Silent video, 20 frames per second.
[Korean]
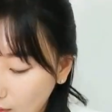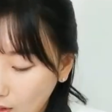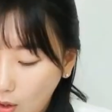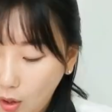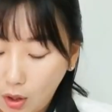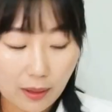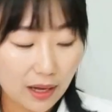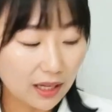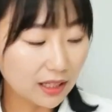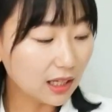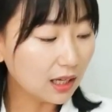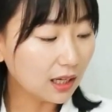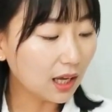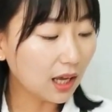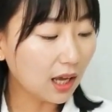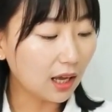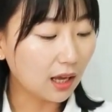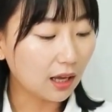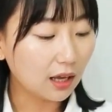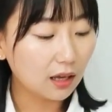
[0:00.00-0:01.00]
어
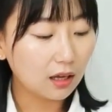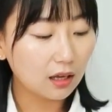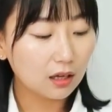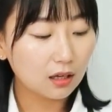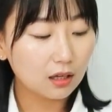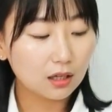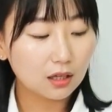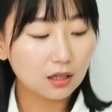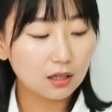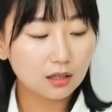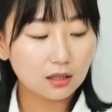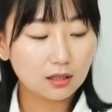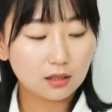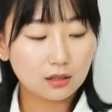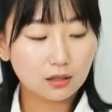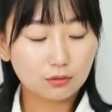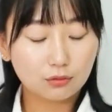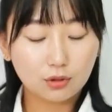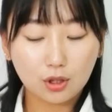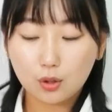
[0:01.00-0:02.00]
만약에
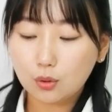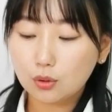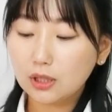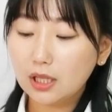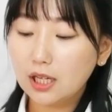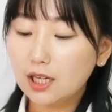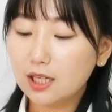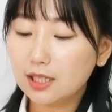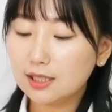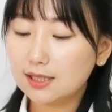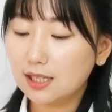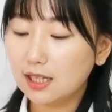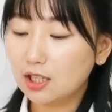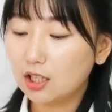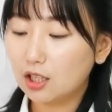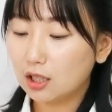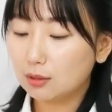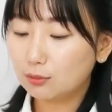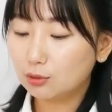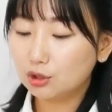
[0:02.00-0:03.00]
우리 초등학생
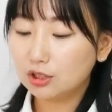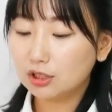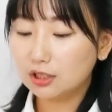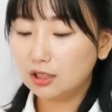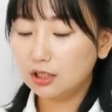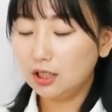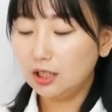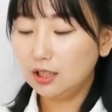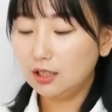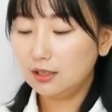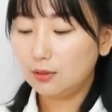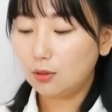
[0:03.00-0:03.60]
여러분들